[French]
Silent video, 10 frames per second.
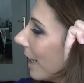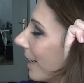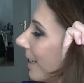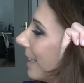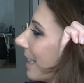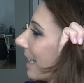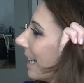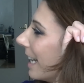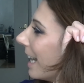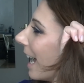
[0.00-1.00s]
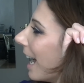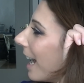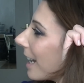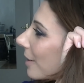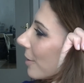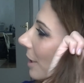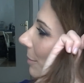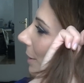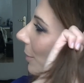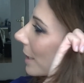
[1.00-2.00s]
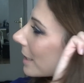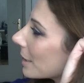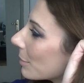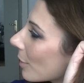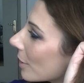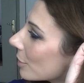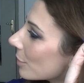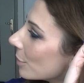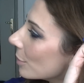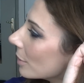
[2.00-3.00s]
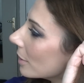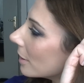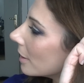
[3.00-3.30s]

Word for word: Voilà. Quand j'ai la main droite qui prend les cheveux du haut.